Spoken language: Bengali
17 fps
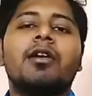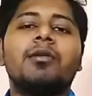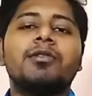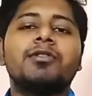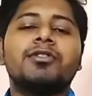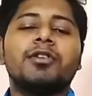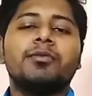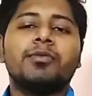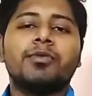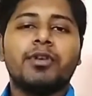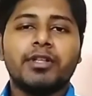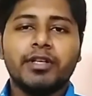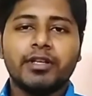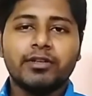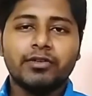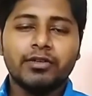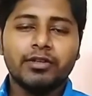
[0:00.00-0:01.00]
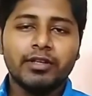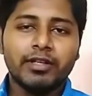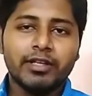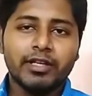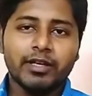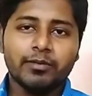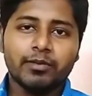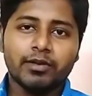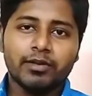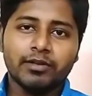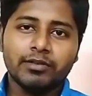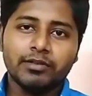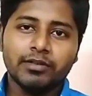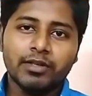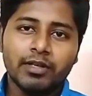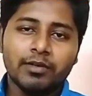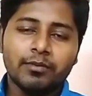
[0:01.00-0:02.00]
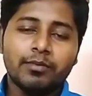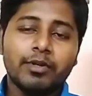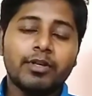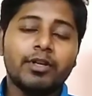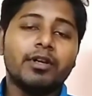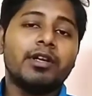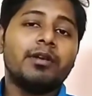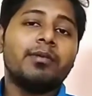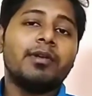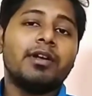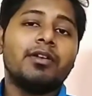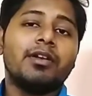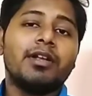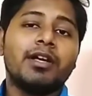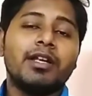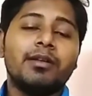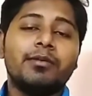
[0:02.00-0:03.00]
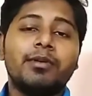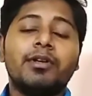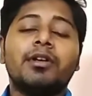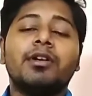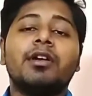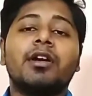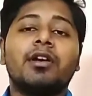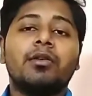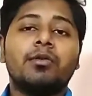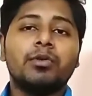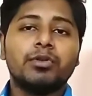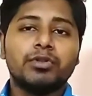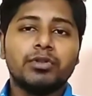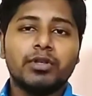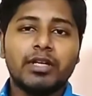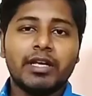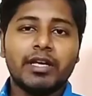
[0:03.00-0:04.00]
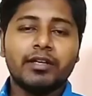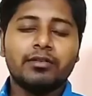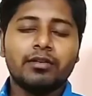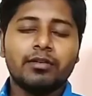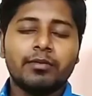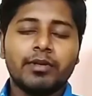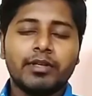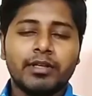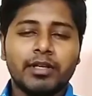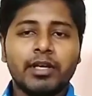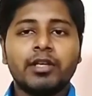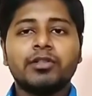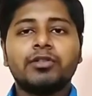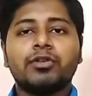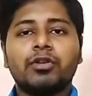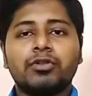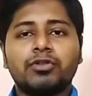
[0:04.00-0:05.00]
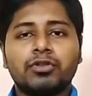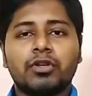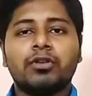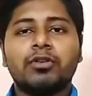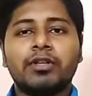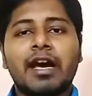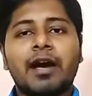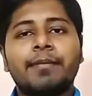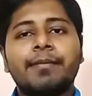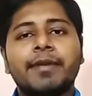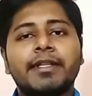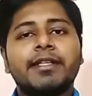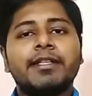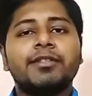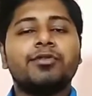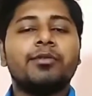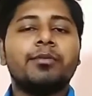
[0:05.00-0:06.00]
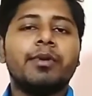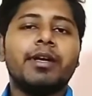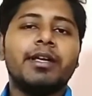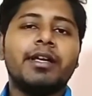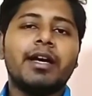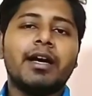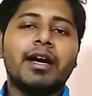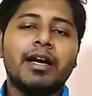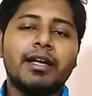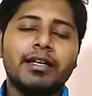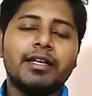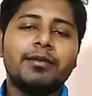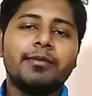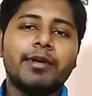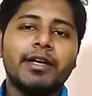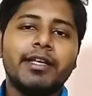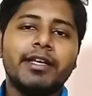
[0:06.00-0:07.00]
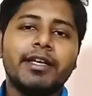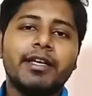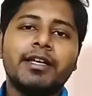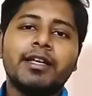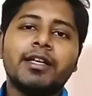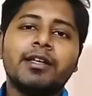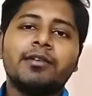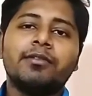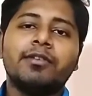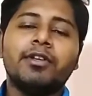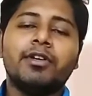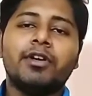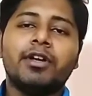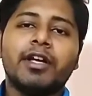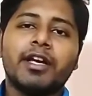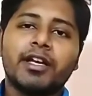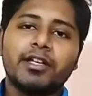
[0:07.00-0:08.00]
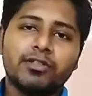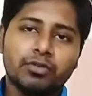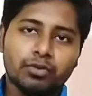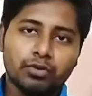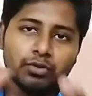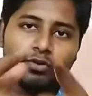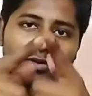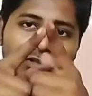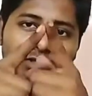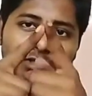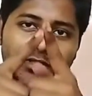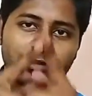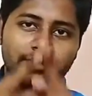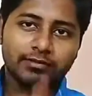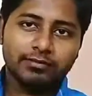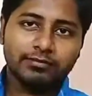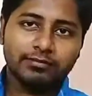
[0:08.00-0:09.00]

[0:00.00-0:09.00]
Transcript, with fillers: অবশ্যই পুরো দেখুন এবং ভিডিওটা ভালো লাগলে ভিডিওটাকে অবশ্যই লাইক করবেন সো চলুন আপনাদের সময় আর না বাড়িয়ে ভিডিওটাকে শুরু করছি